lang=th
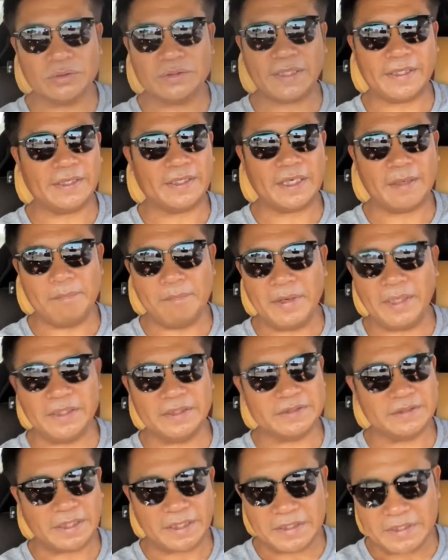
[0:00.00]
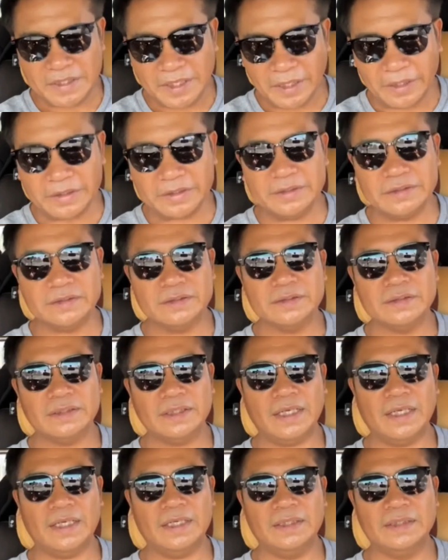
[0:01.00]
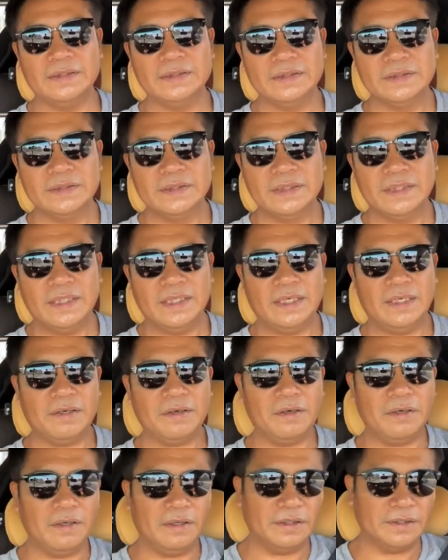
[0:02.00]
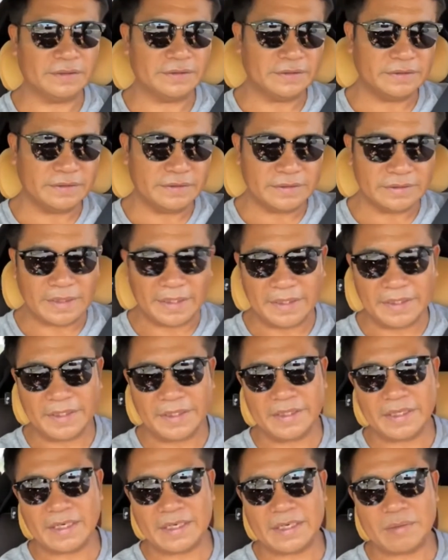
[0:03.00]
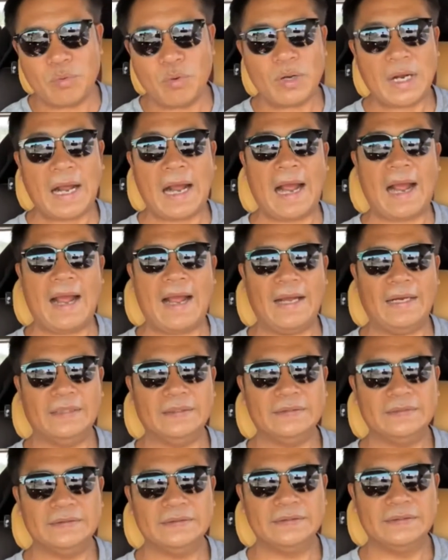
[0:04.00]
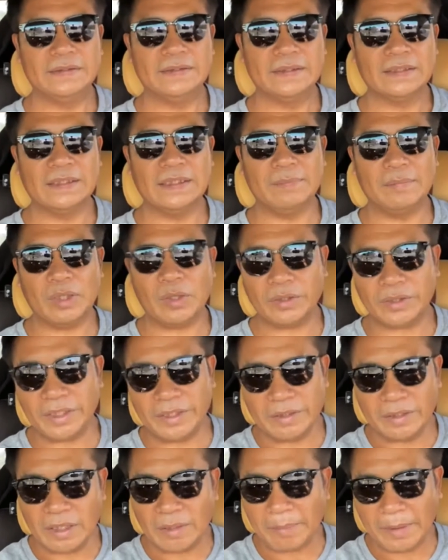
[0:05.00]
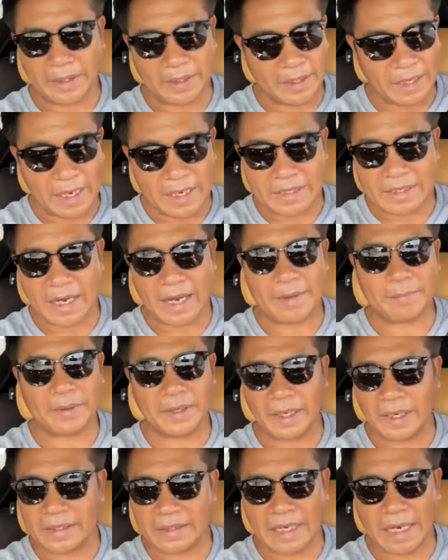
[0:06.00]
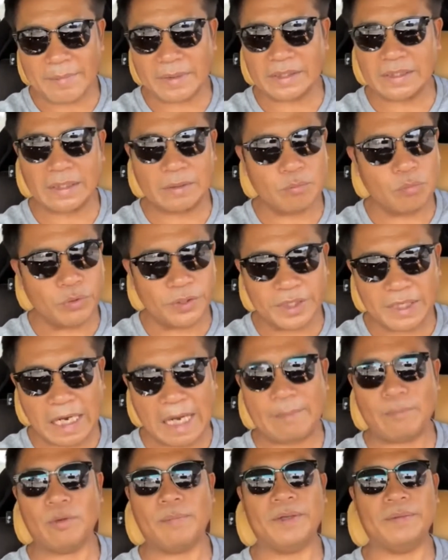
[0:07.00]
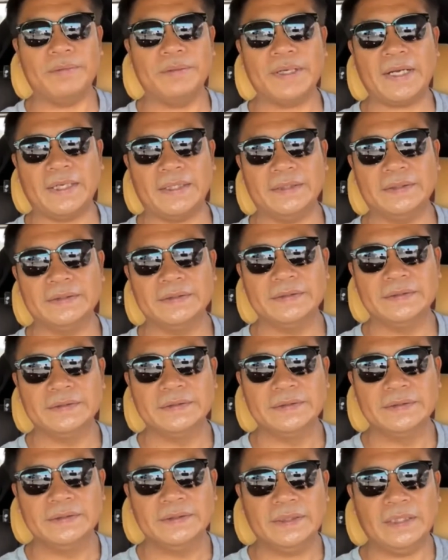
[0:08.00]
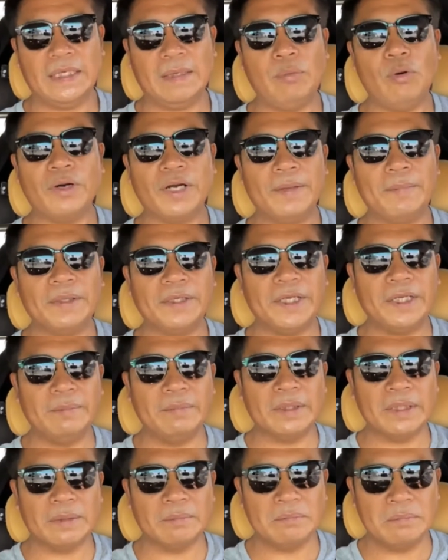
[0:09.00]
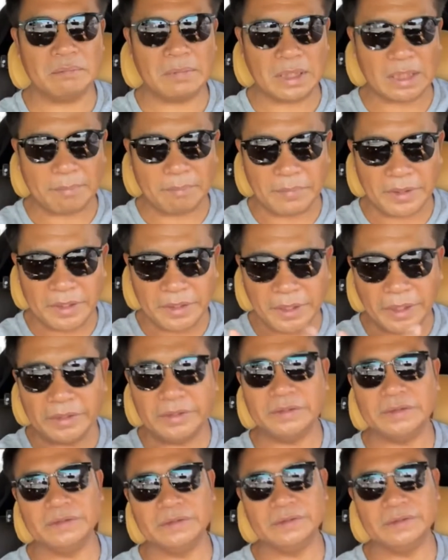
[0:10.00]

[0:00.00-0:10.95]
องใส่ขมิ้นใส่ขิงนะ แล้วก็ใส่พวกข่าคือมันก็กินเข้าไปในร่างกาย มันร่างกายมันพวกนี้ขับออกไปด้วยกันนะพวกนี้มันกินมันมันจะมีกลิ่น